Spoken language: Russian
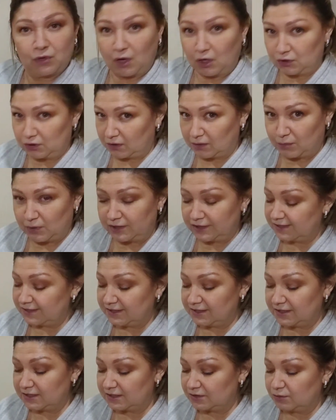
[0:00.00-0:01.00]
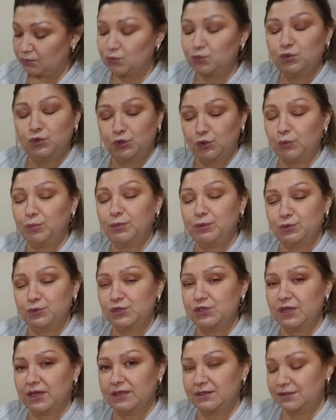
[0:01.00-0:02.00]
Она молодец, у нее
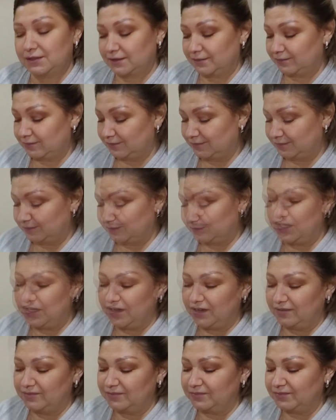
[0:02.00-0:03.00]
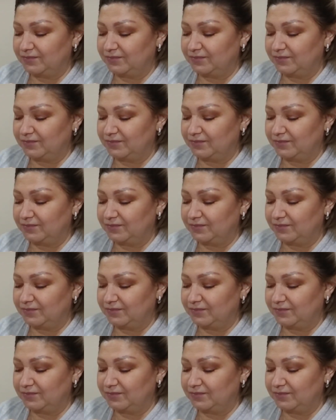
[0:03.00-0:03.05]
получается. У меня